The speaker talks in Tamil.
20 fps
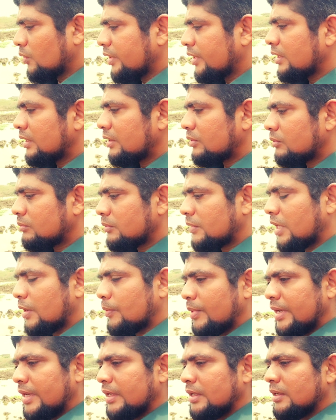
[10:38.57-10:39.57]
குடிநீரும்
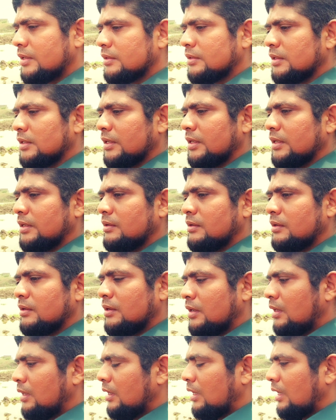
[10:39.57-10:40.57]
நம்ம எடுக்கிறது இல்லை
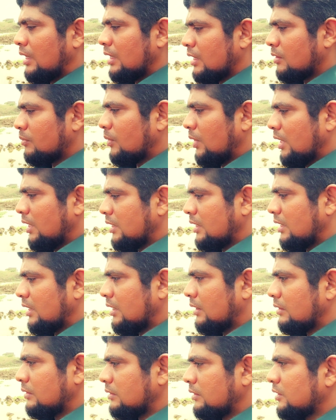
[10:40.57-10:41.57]
ஆனால் மாறா
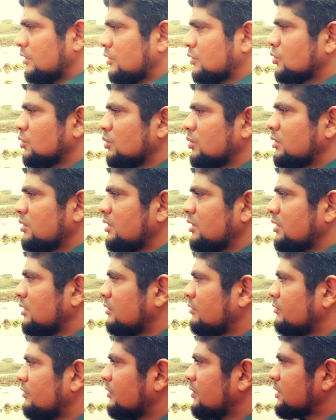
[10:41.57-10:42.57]
இதை சுற்றி
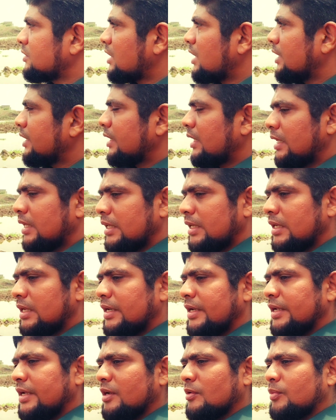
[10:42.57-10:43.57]
விவசாய நிலங்கள்
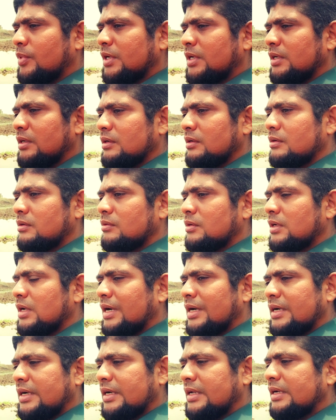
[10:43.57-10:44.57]
அழிக்கப்பட்டு
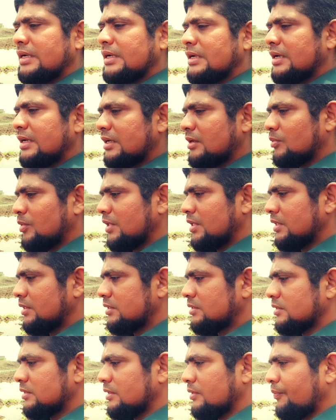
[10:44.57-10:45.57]
கட்டடங்கள்
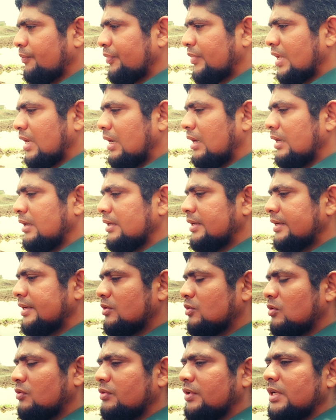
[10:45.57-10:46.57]
கட்டப்பட்டுடுச்சு
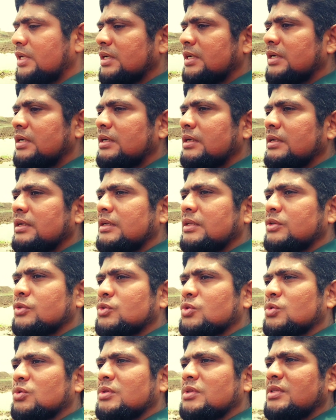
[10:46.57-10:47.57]
காங்கிரீட் குவியல்கள் இதை
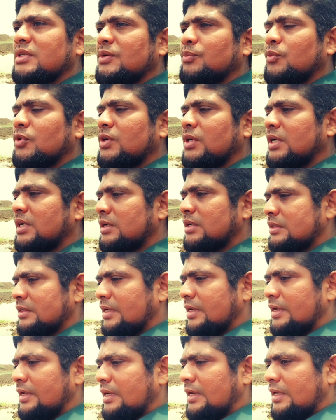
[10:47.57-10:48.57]
சுற்றி இப்போ
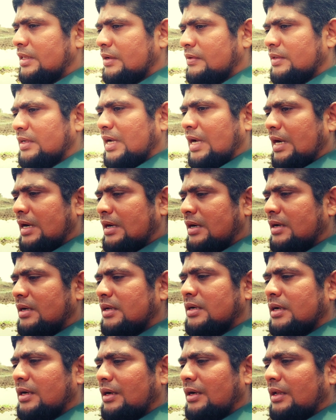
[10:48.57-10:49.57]
இருக்கிறதுனால அதாவது
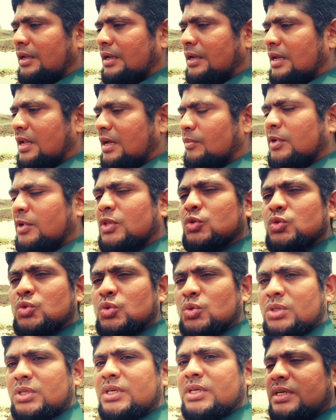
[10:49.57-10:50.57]
கட்டடங்கள் எல்லாமே இதை
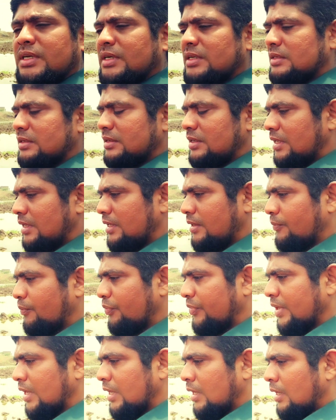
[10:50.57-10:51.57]
சுற்றி இருக்கிறதுனால
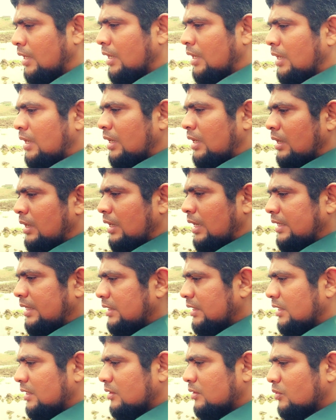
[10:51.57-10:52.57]

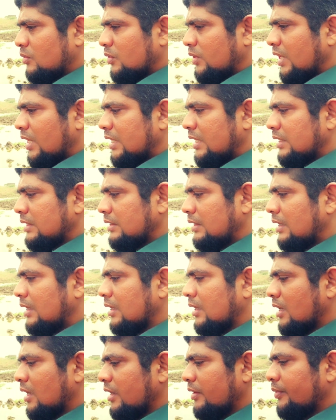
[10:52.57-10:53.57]
அதில் இருக்கக்கூடிய எல்லா
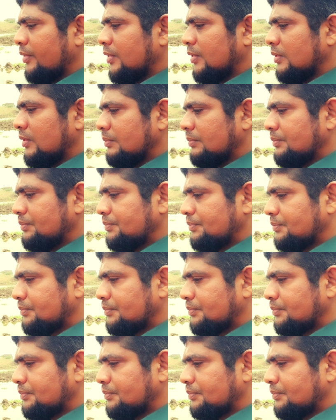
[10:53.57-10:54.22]
கழிவுகளும்